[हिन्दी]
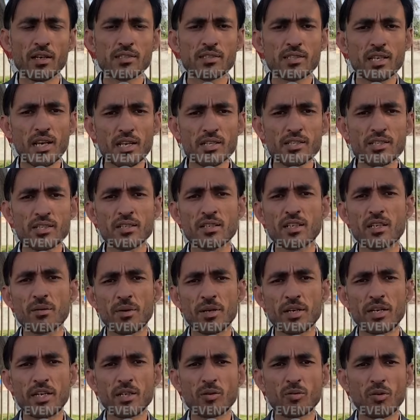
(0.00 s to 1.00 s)
सिलेक्शन
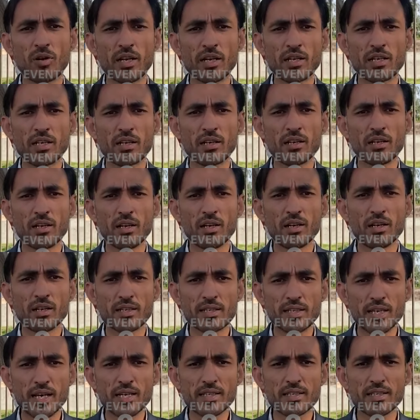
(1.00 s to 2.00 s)
कमेटी को लेकर
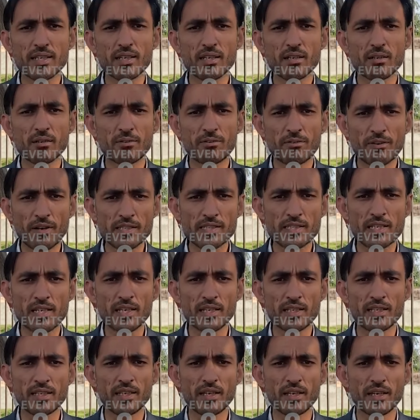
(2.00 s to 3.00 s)
क्या क्या फैसले
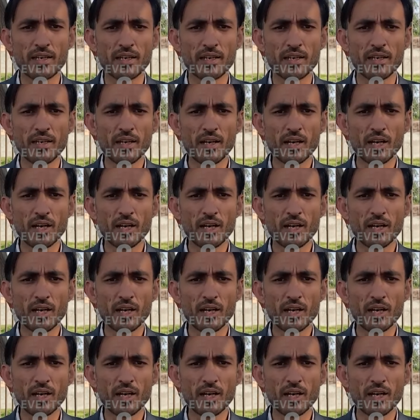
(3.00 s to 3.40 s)
किए हैं